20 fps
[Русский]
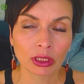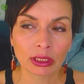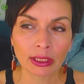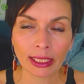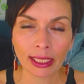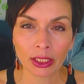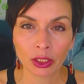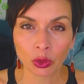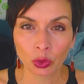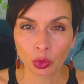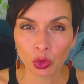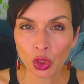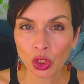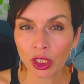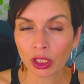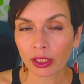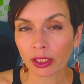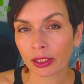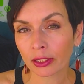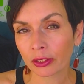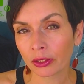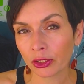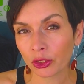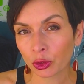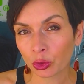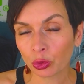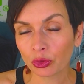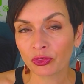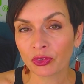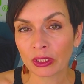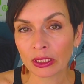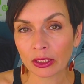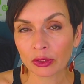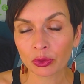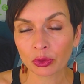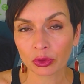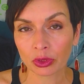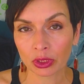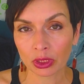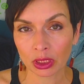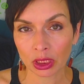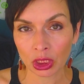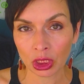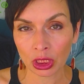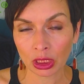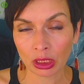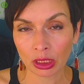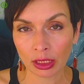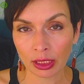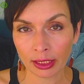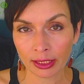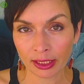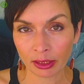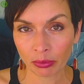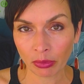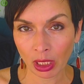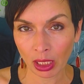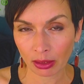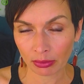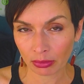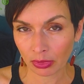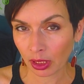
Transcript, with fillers: этой отдушки, как несут все солнцезащитные крема.